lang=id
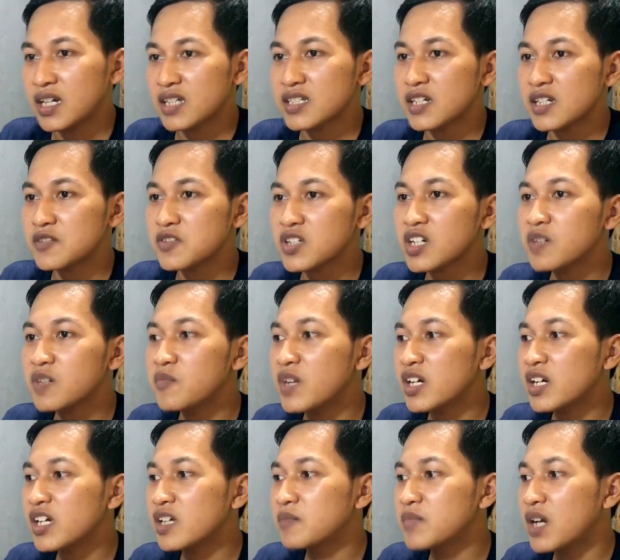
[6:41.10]
Nah, selanjutnya ke
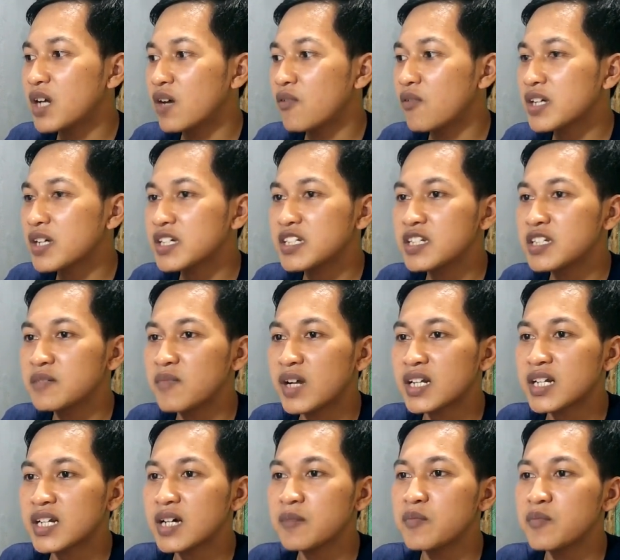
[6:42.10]
bagian bawah yang
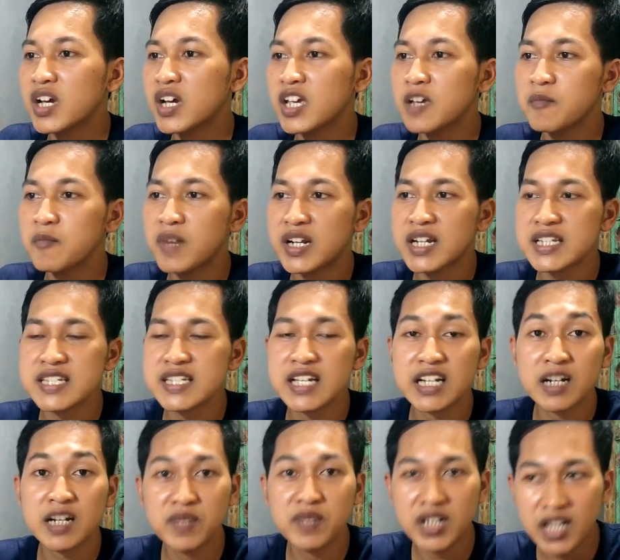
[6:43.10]
dimana bagaimana
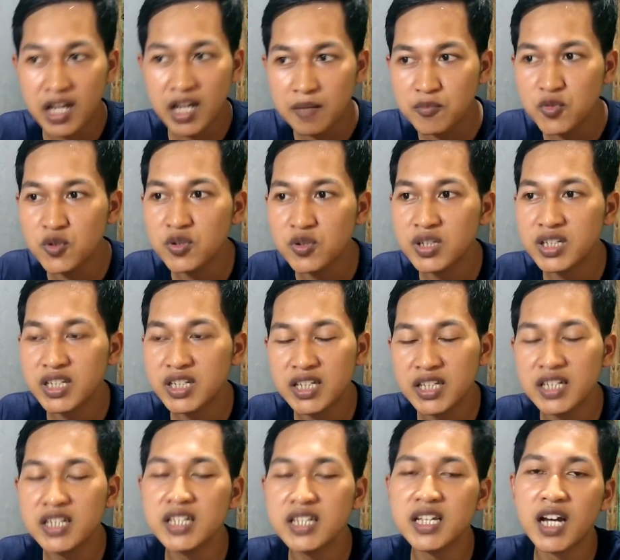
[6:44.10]
cara bergabung.
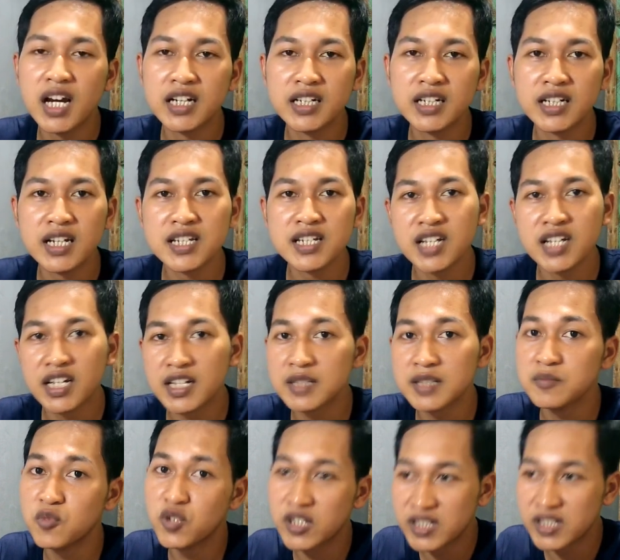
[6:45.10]
Ini adalah
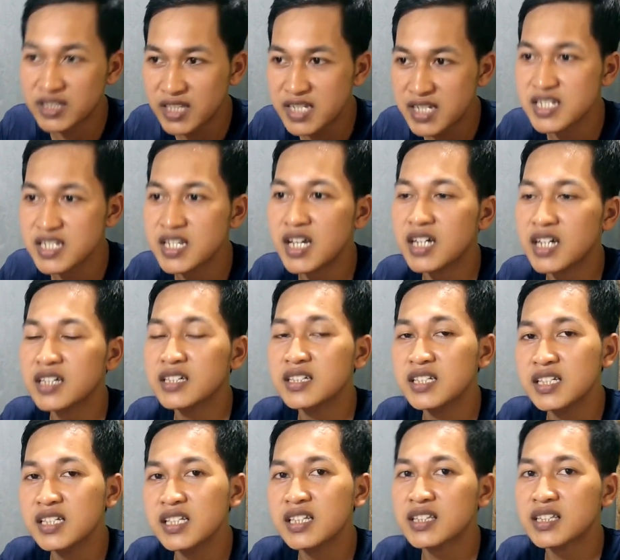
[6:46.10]
syarat monetize
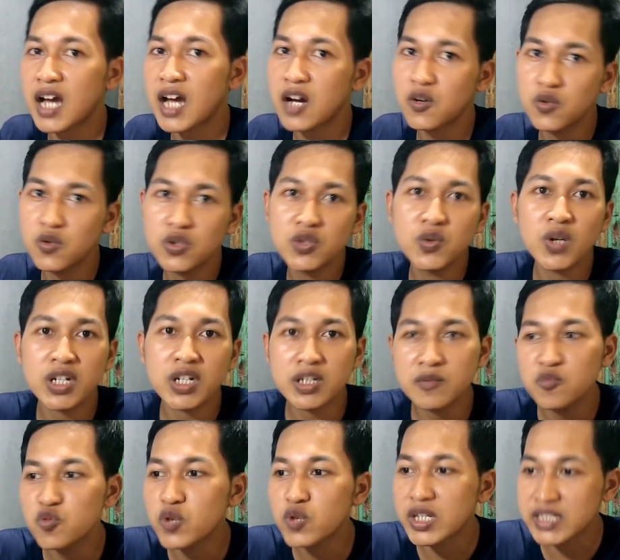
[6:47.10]
yang di tahun
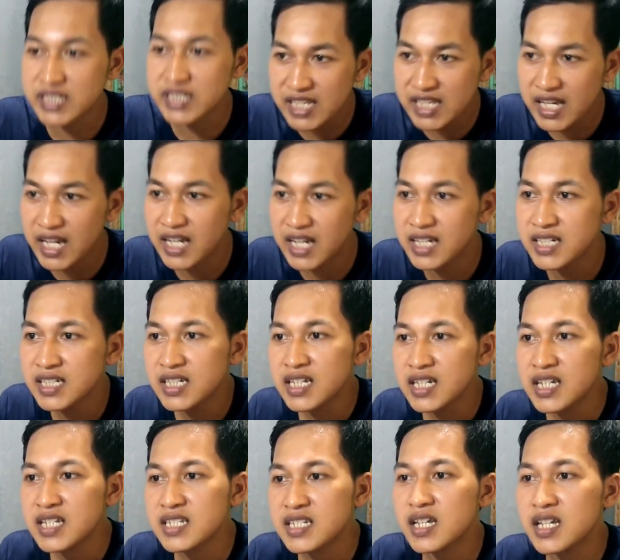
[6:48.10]

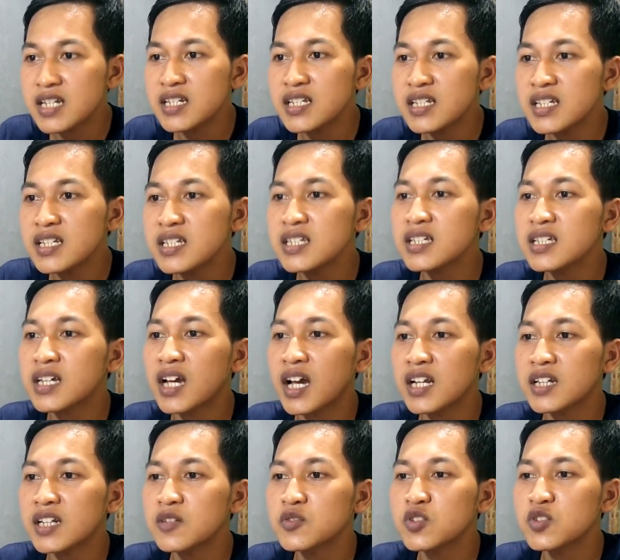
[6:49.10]
2023. Jadi,
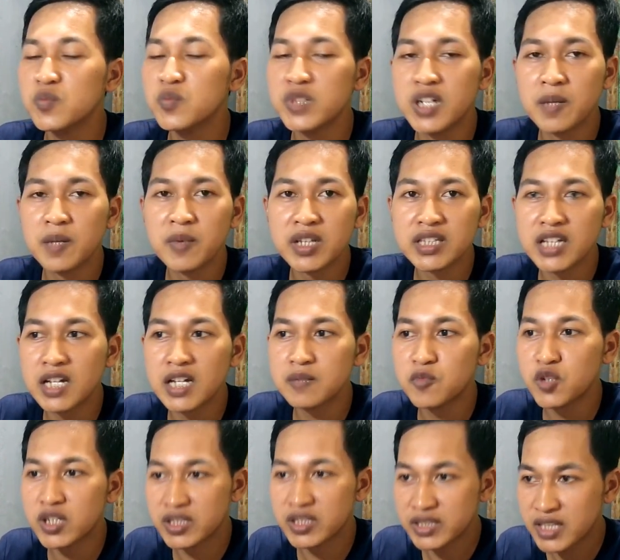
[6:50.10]
kalian untuk mendapatkan
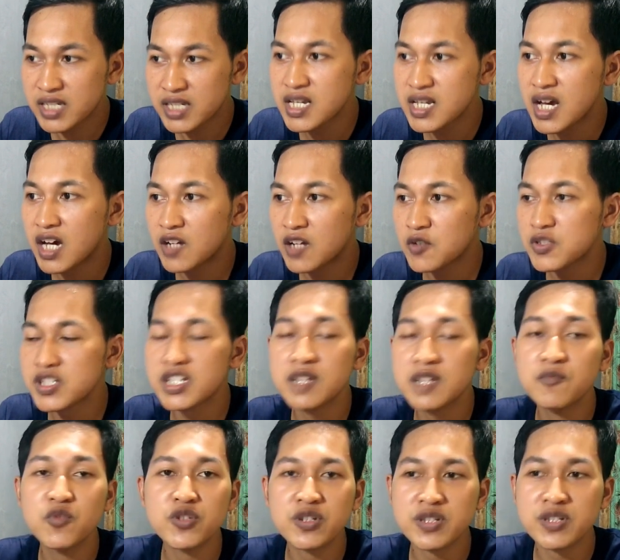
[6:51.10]
monetize harus
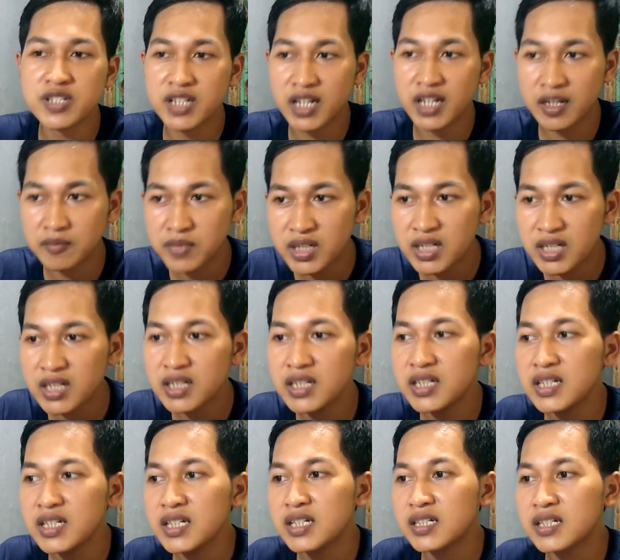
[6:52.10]
1000 subscriber,
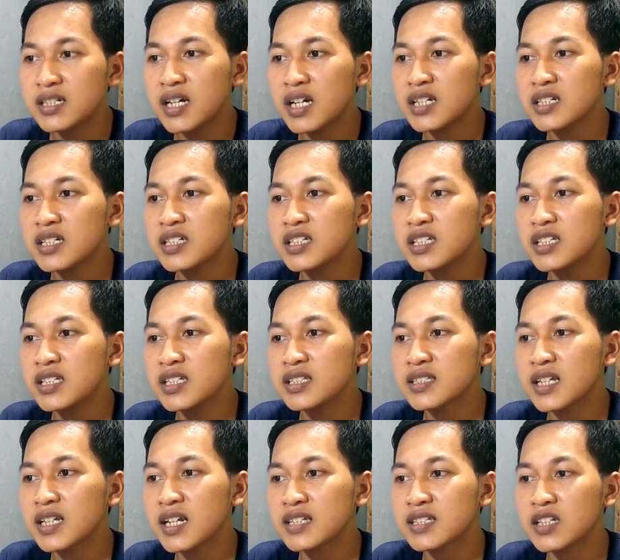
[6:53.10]
dan di
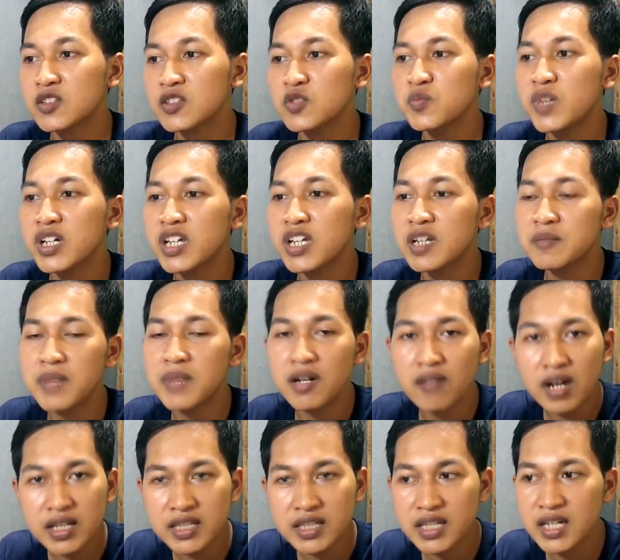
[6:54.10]
salah satu bagian
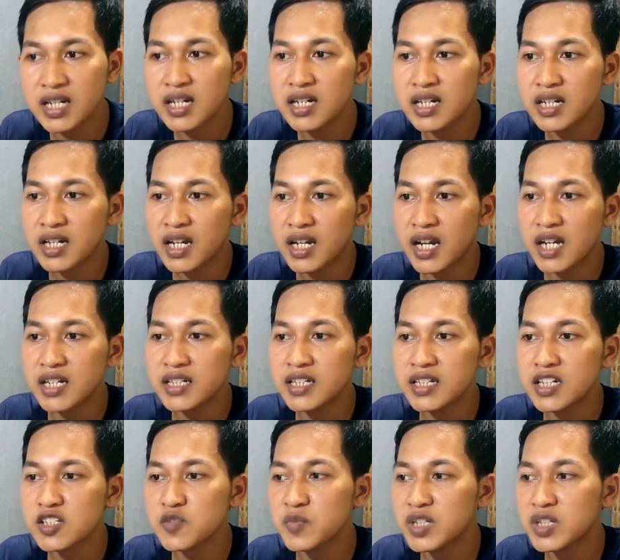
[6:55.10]
bawahnya
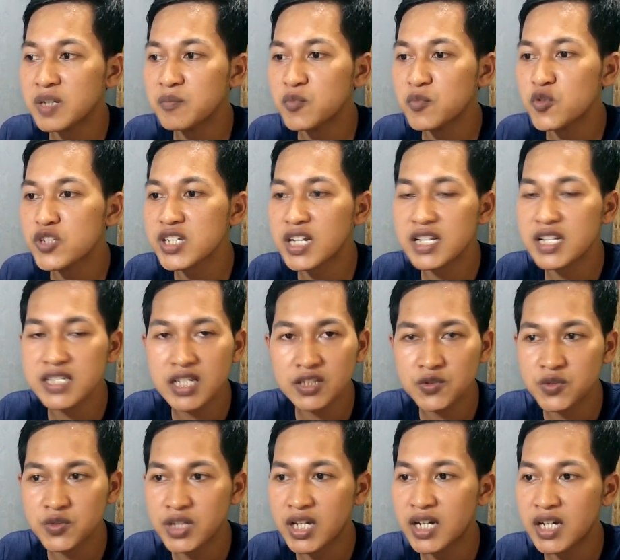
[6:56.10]
kalian harus menempuh salah
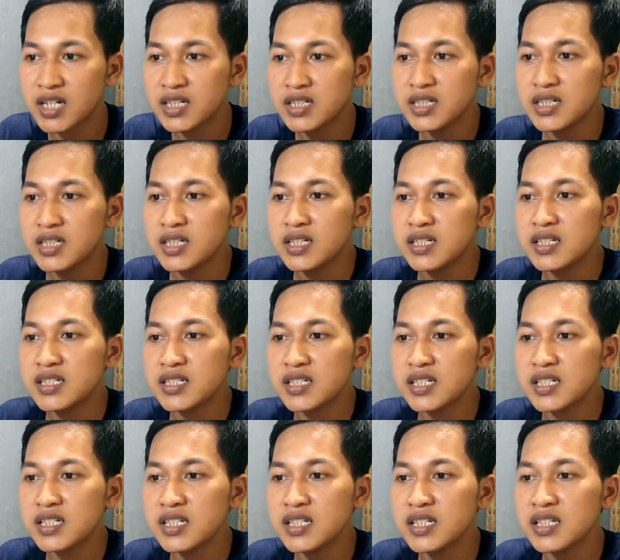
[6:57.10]
satu ya. Di
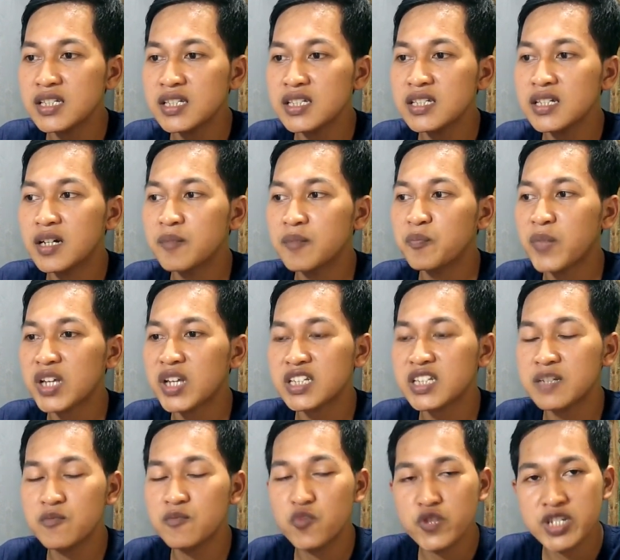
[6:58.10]
sini
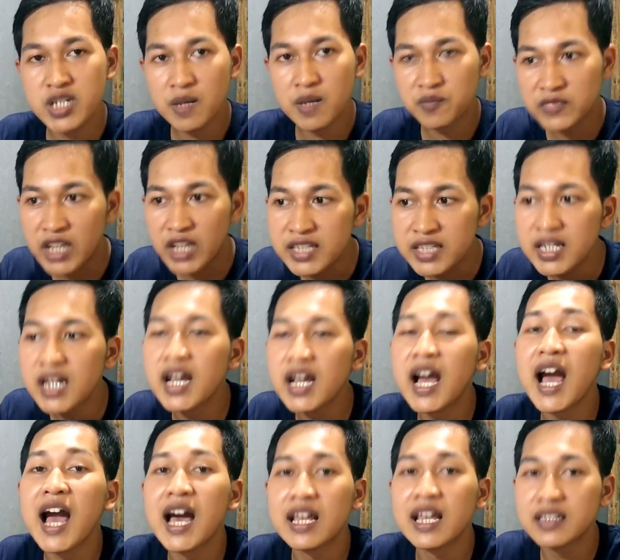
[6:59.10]
4000 jam tayang
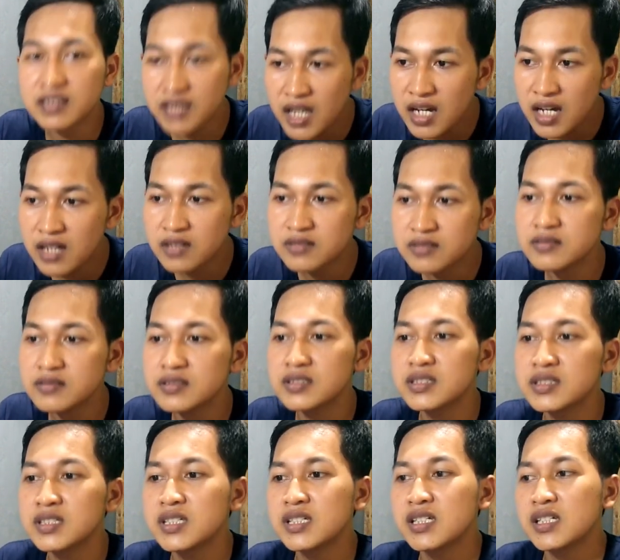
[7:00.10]
atau
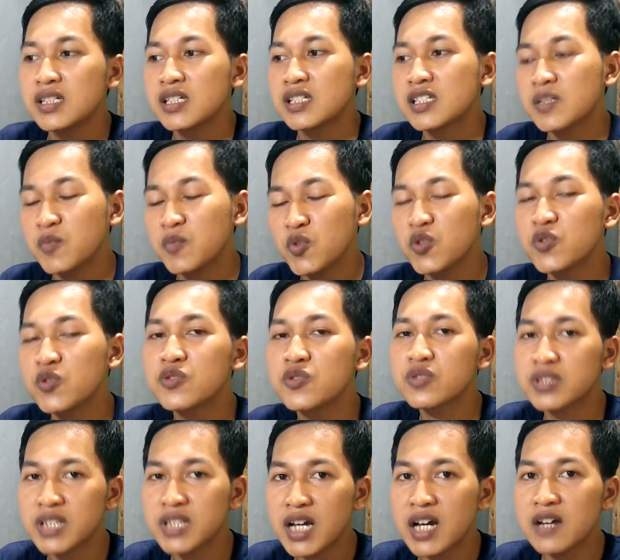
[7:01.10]
10
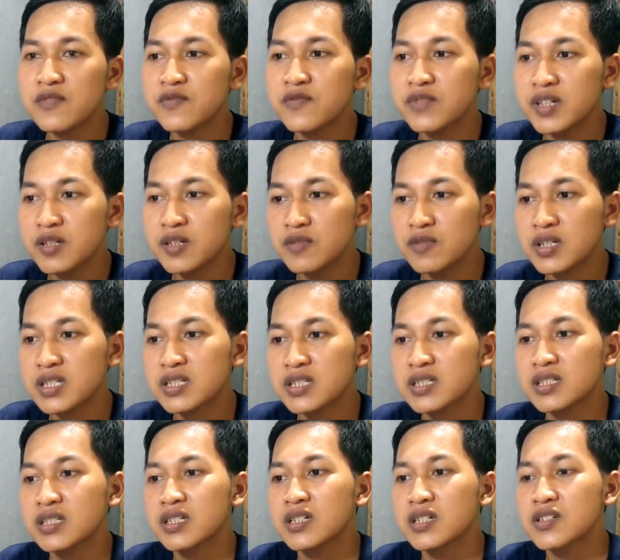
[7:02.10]
juta
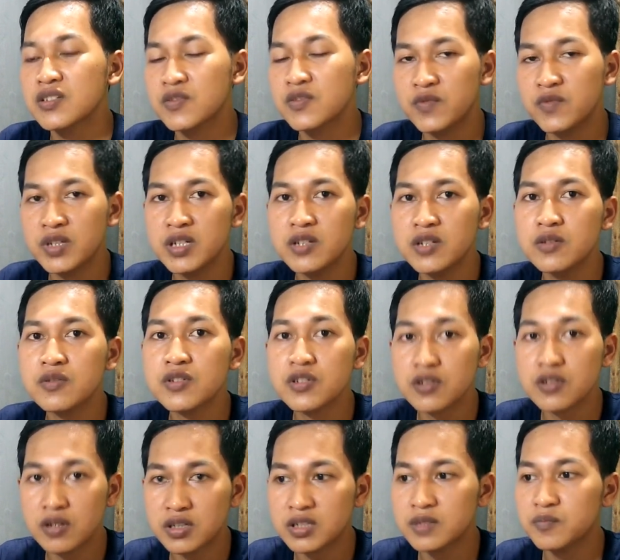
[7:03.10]
viewers video
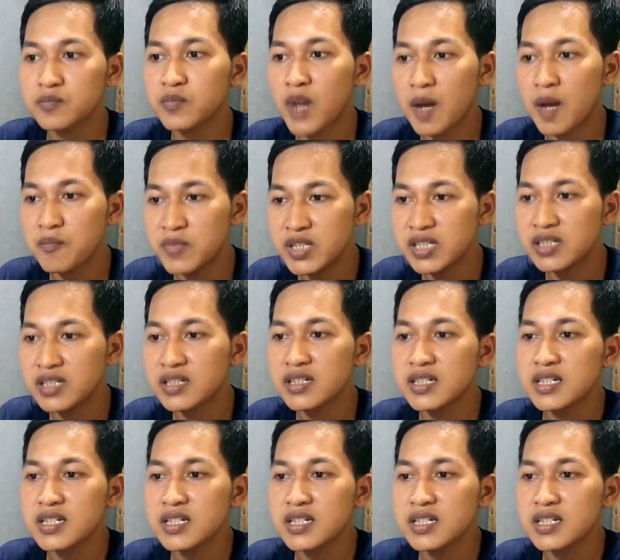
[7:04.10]
short public.